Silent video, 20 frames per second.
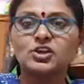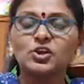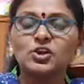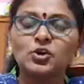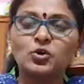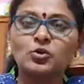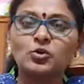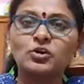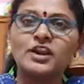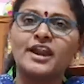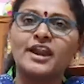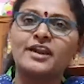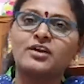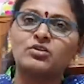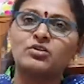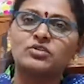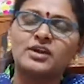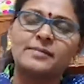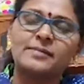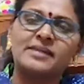ఇరుక్కున్నాడో
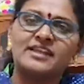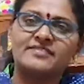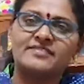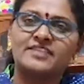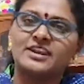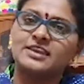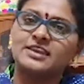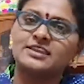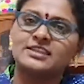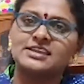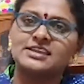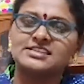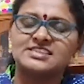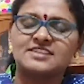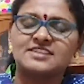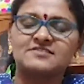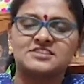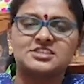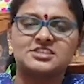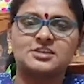కూడా మనందరికీ
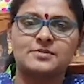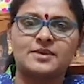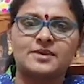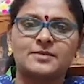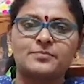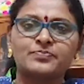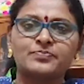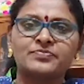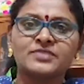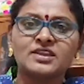తెలిసిన విషయమే